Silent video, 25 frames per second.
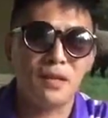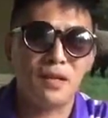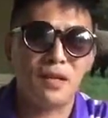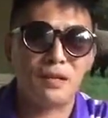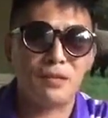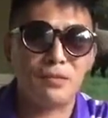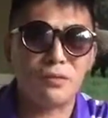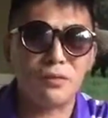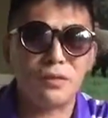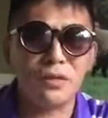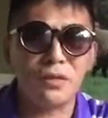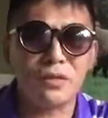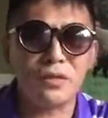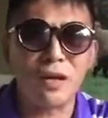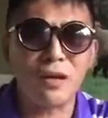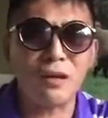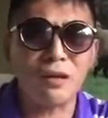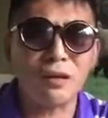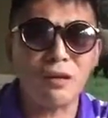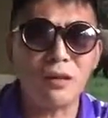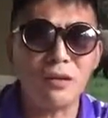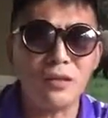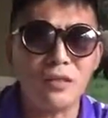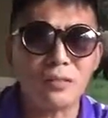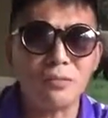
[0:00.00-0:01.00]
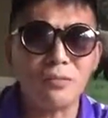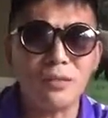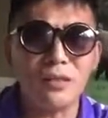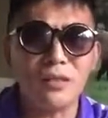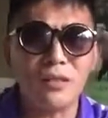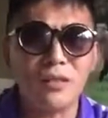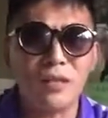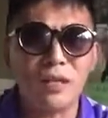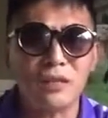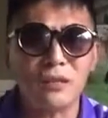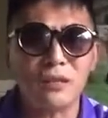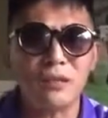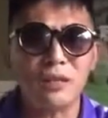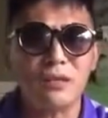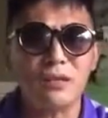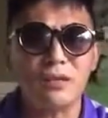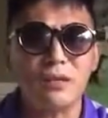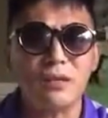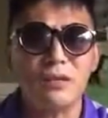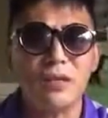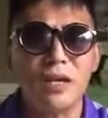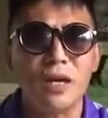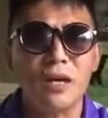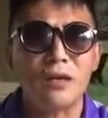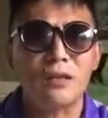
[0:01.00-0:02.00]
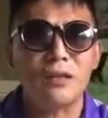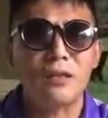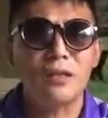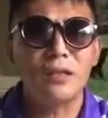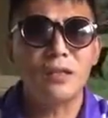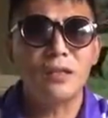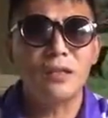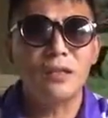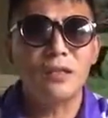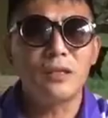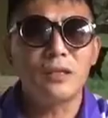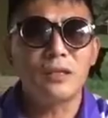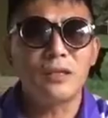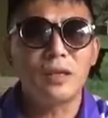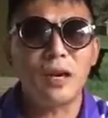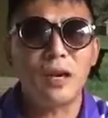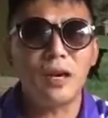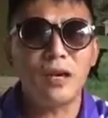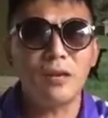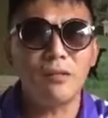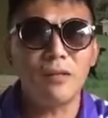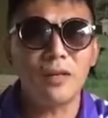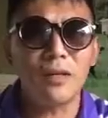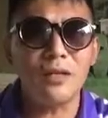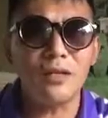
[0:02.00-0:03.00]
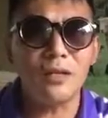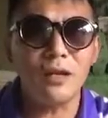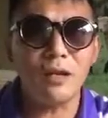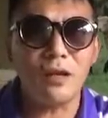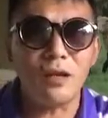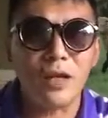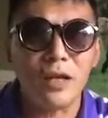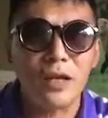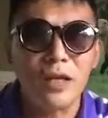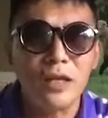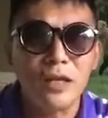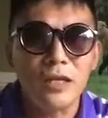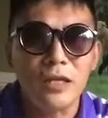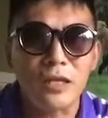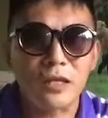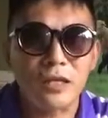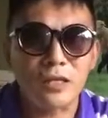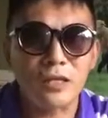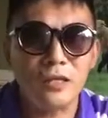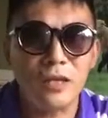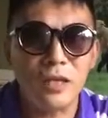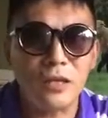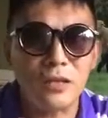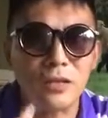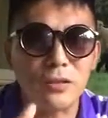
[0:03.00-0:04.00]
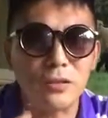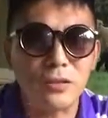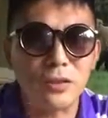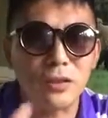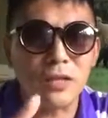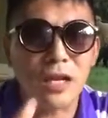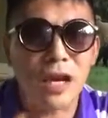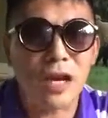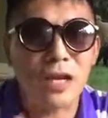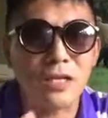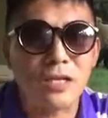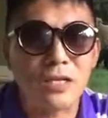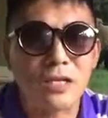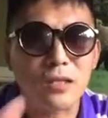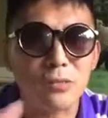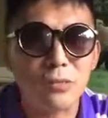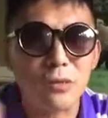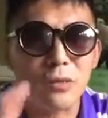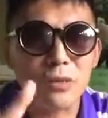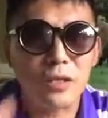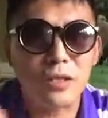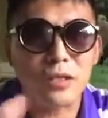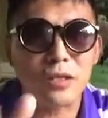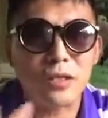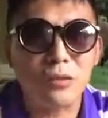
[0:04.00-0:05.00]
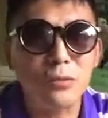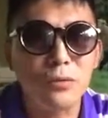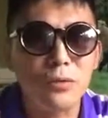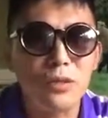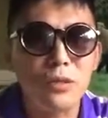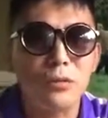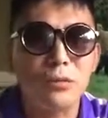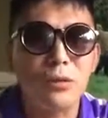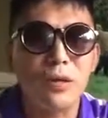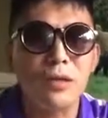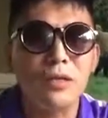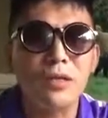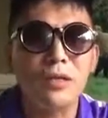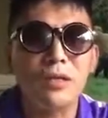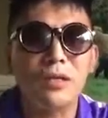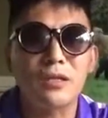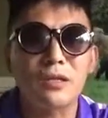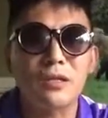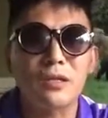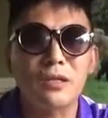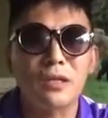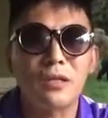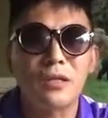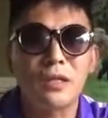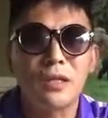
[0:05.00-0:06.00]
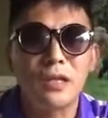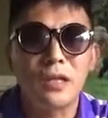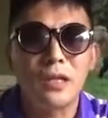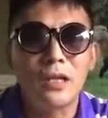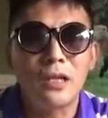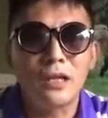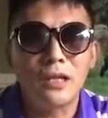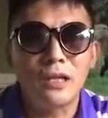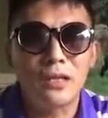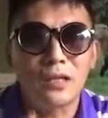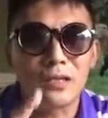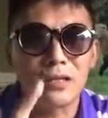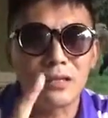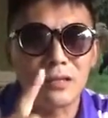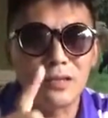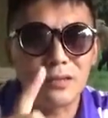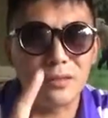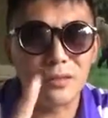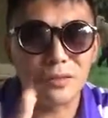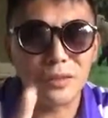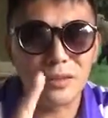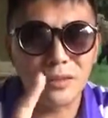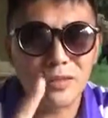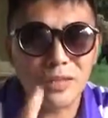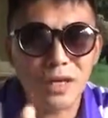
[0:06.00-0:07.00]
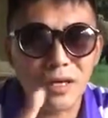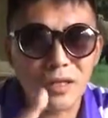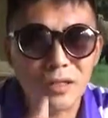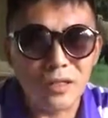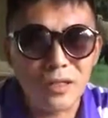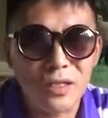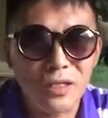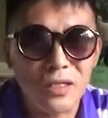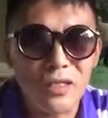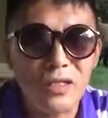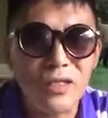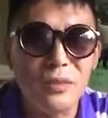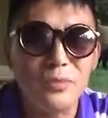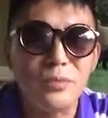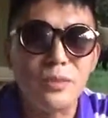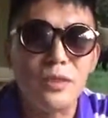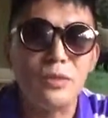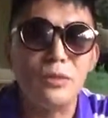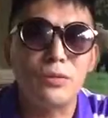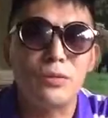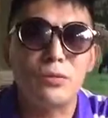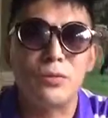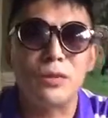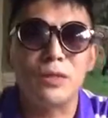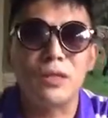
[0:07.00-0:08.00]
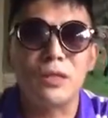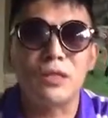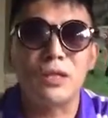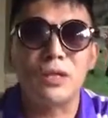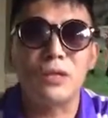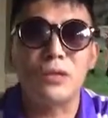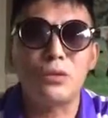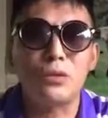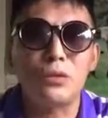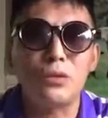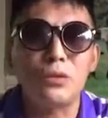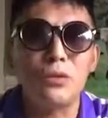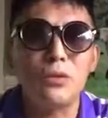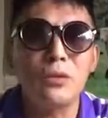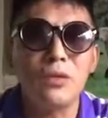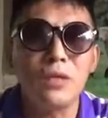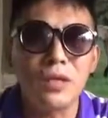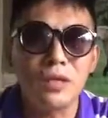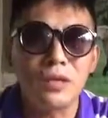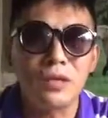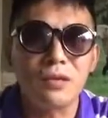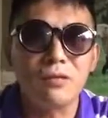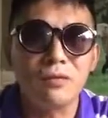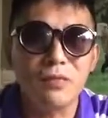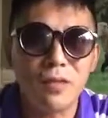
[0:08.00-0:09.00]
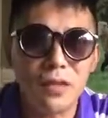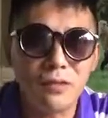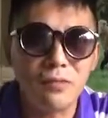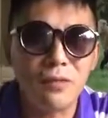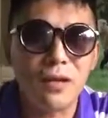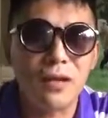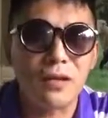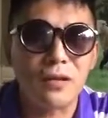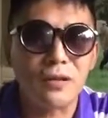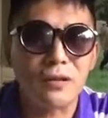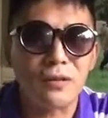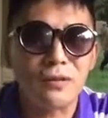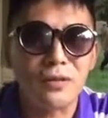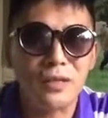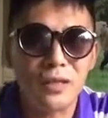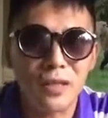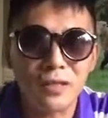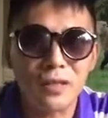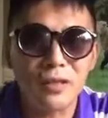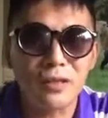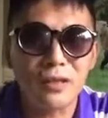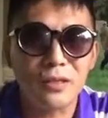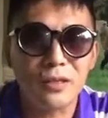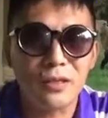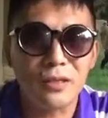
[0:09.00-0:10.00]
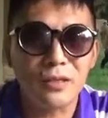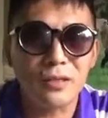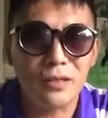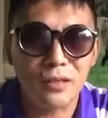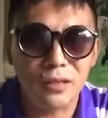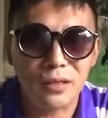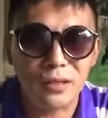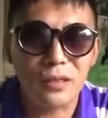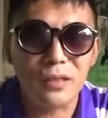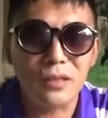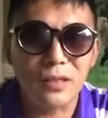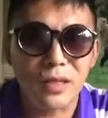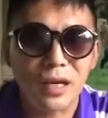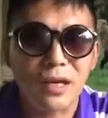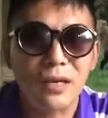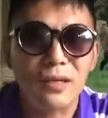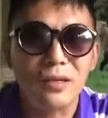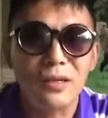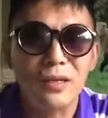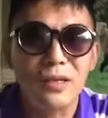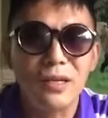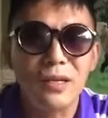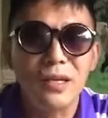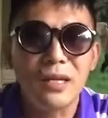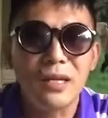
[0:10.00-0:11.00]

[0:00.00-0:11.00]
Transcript: 啊，说这唱歌的怎么可以当当少将？开玩笑了，实际上就是拿十黄十公斤黄金这个事儿，呃，就是让习近平主席在军内的威望跌到了低点。